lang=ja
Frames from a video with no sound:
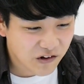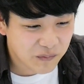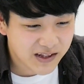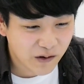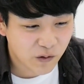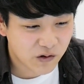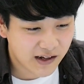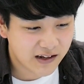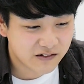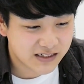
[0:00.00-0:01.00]
んの見たこと
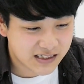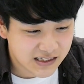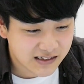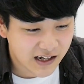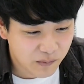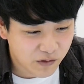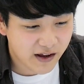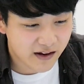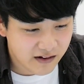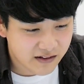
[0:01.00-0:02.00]
ないのに人体模
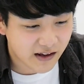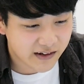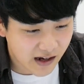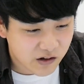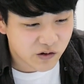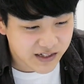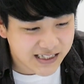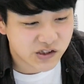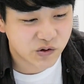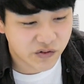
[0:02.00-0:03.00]
型1体
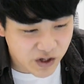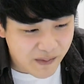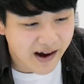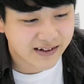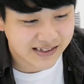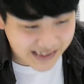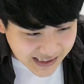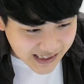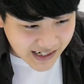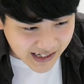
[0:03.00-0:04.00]

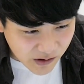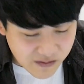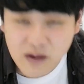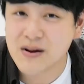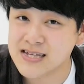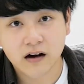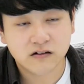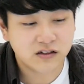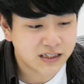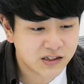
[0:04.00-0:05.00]
1,221,000円でございます。
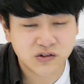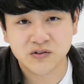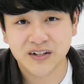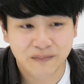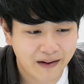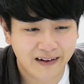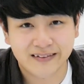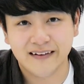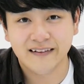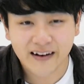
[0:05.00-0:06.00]
122万
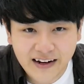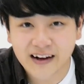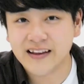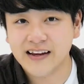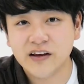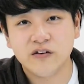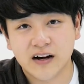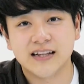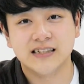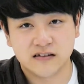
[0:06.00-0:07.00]
あったら何ができる
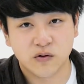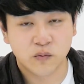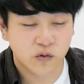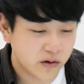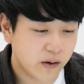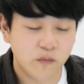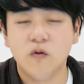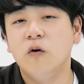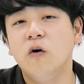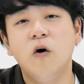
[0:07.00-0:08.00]
かですよ。もうね、
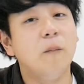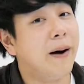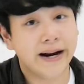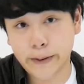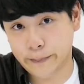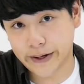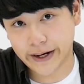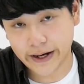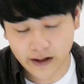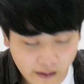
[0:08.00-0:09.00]
もう
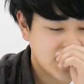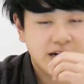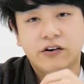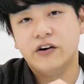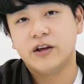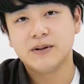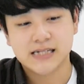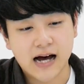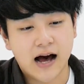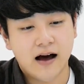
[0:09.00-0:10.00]
パリピ。じゃあいよいよいきま
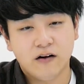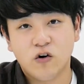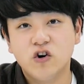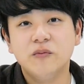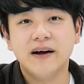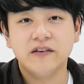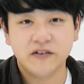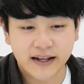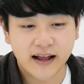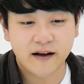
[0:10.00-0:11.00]
すか。黒板
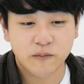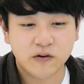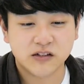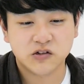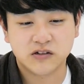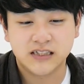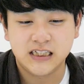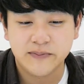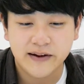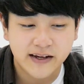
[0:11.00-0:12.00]
の値段、僕がちょっと
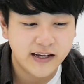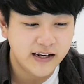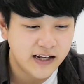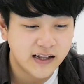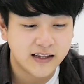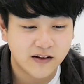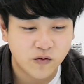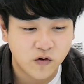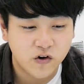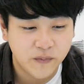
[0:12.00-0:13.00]
一番気になってた
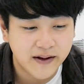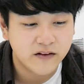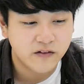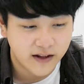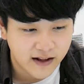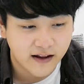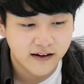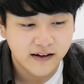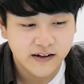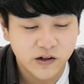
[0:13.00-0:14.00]
黒板の値
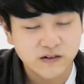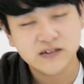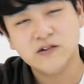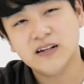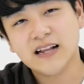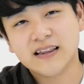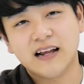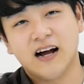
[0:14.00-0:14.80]
段、予想だった